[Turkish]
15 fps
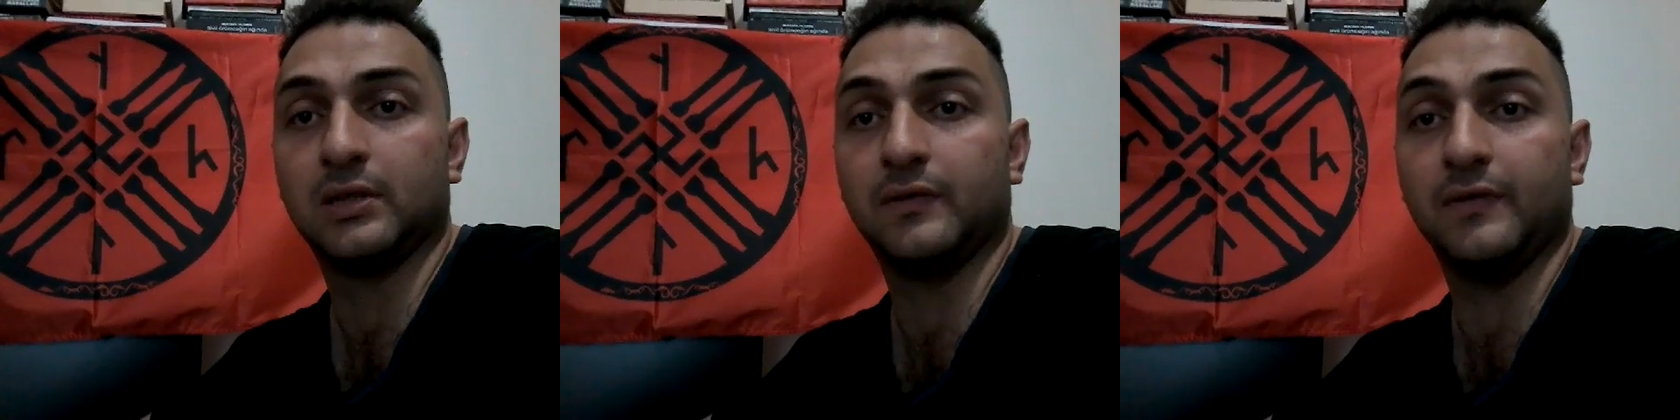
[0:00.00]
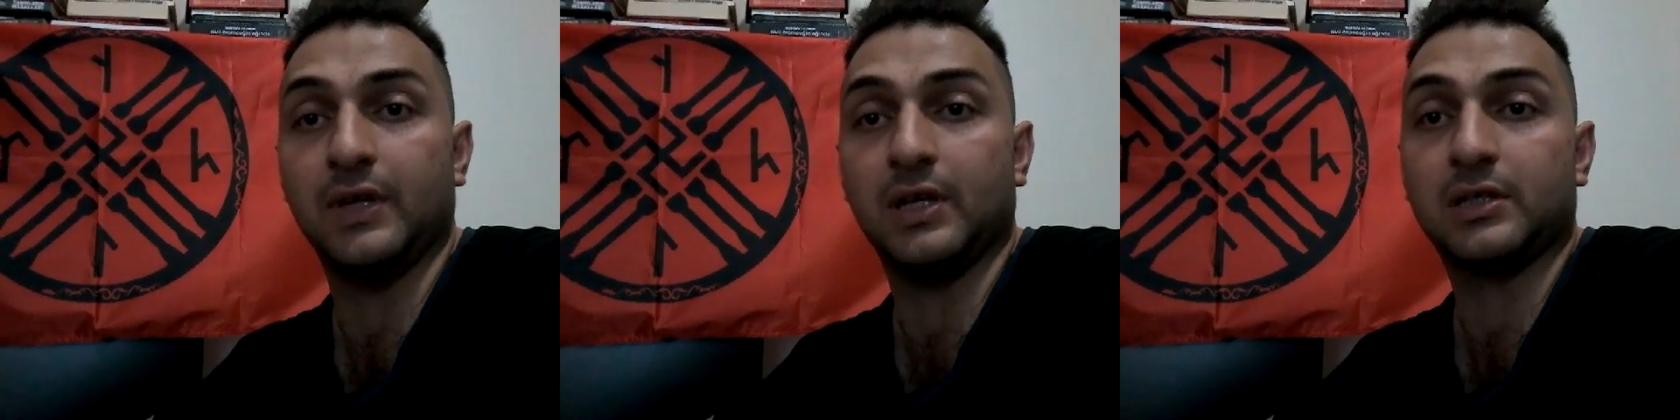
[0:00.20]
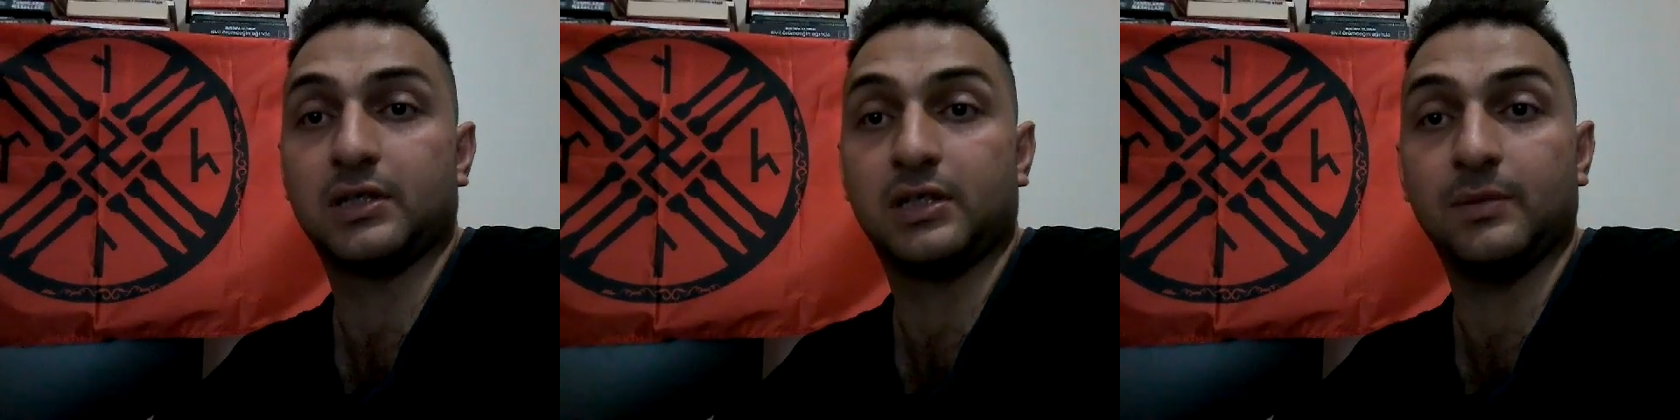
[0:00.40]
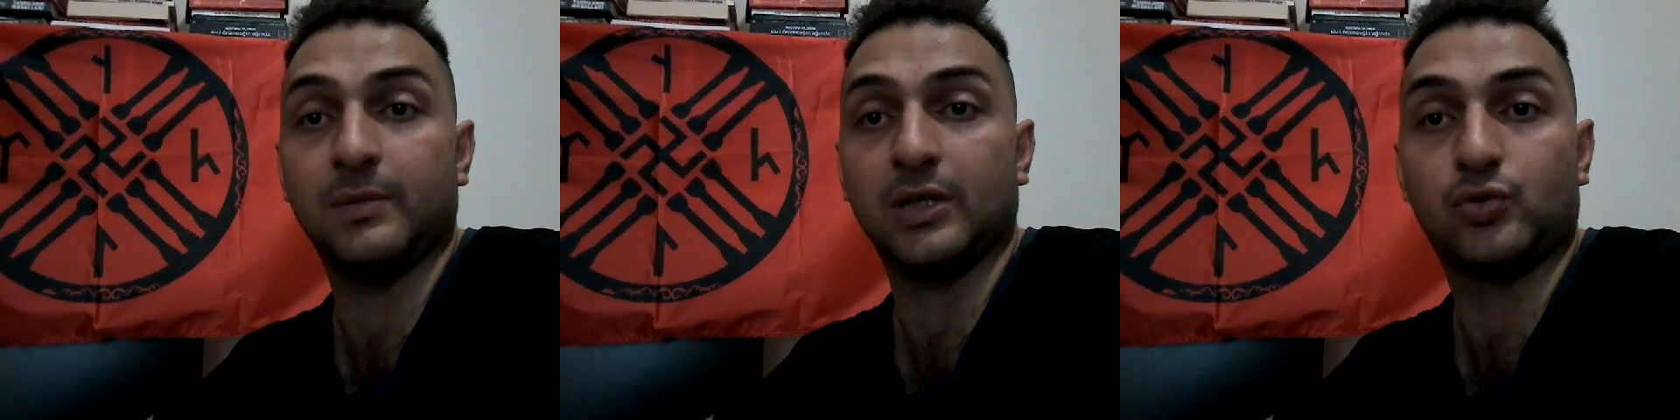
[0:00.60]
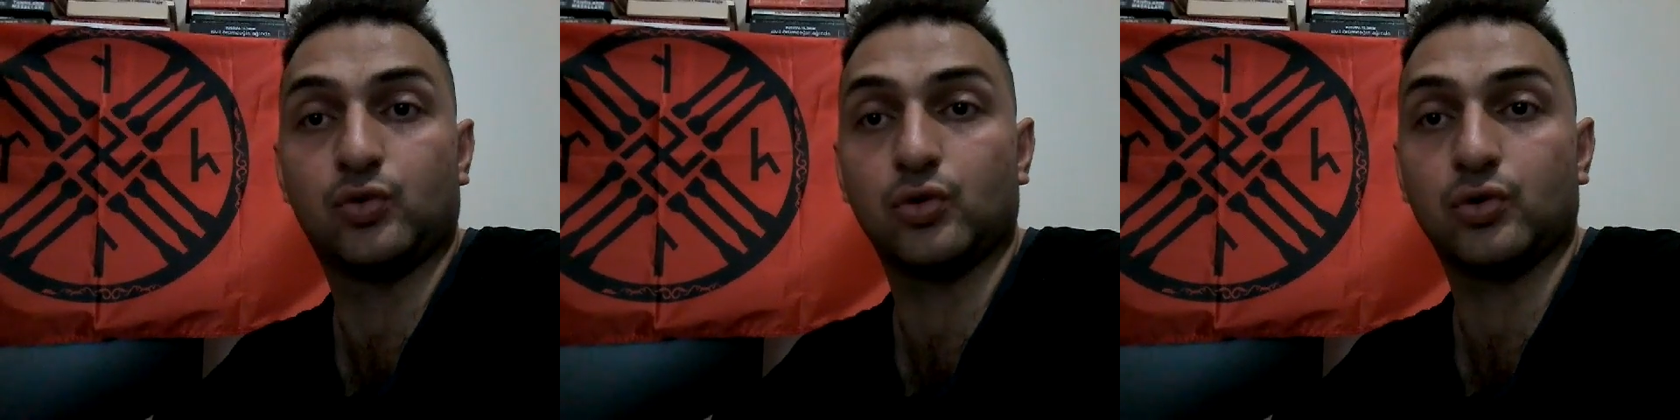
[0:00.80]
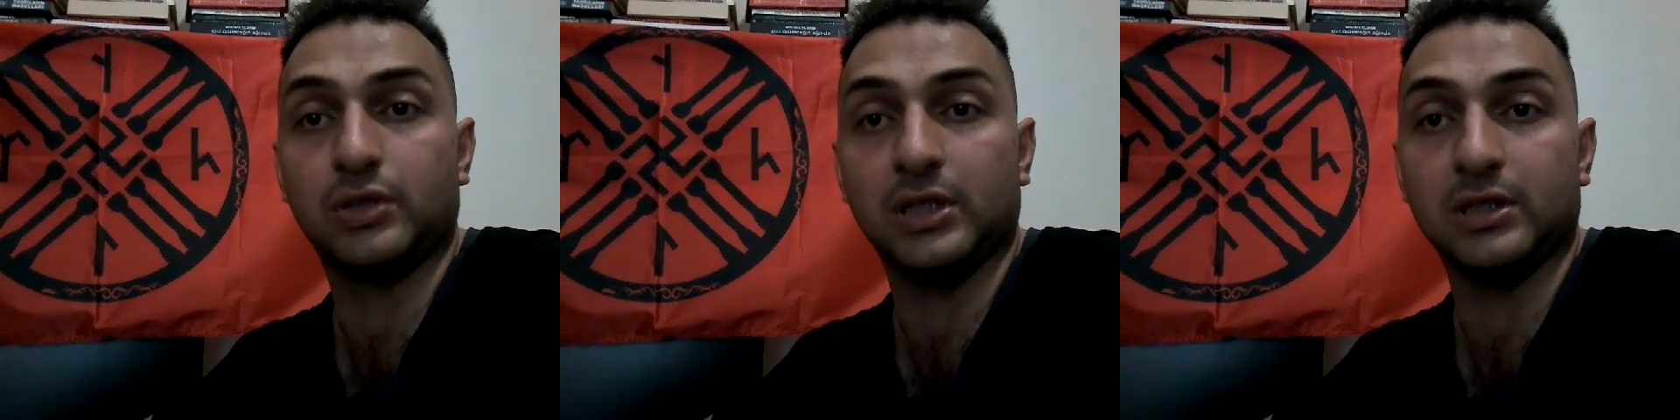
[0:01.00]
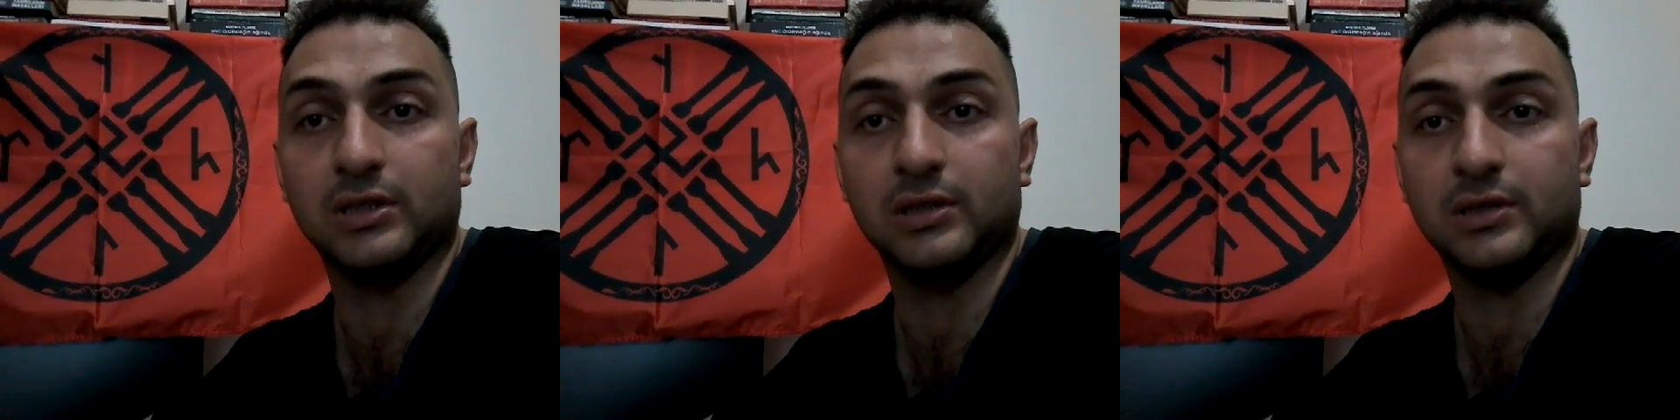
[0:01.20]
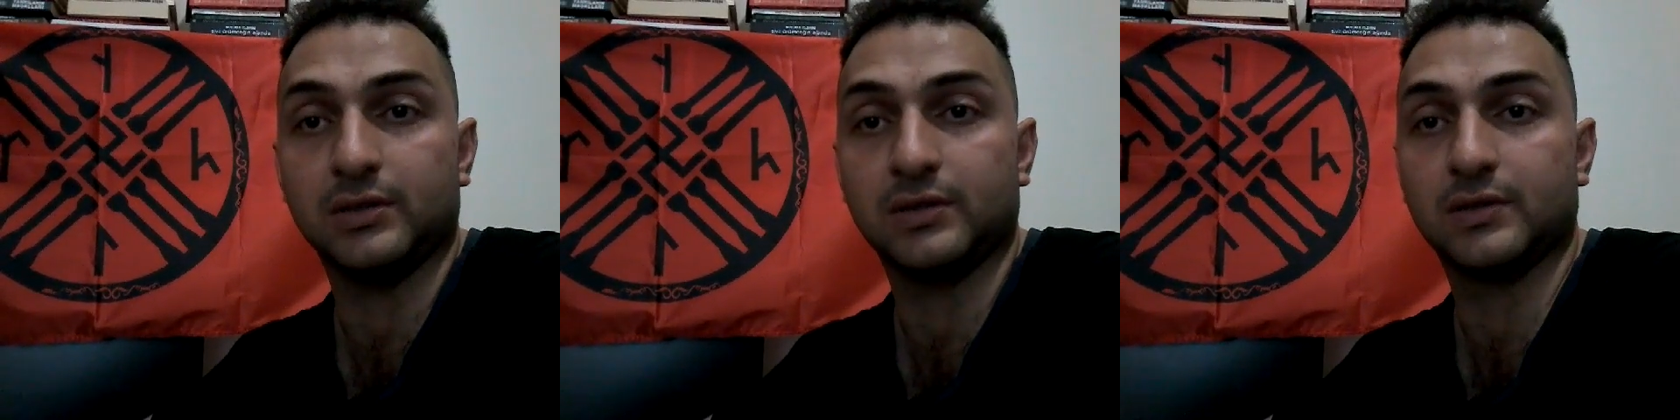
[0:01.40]
Ve kime Türk
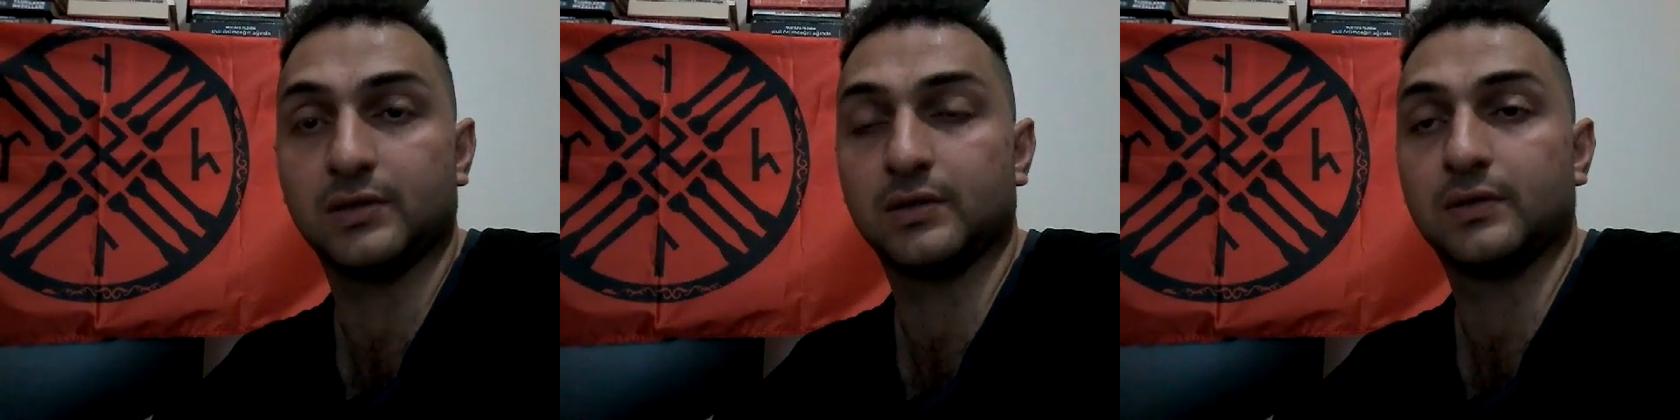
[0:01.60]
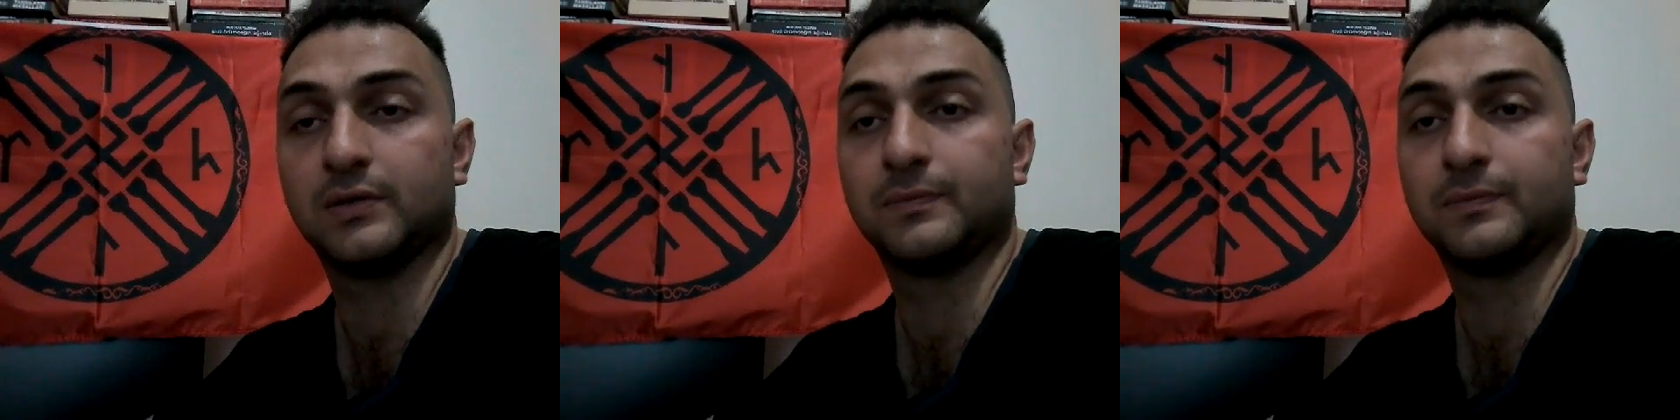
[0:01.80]
denilir?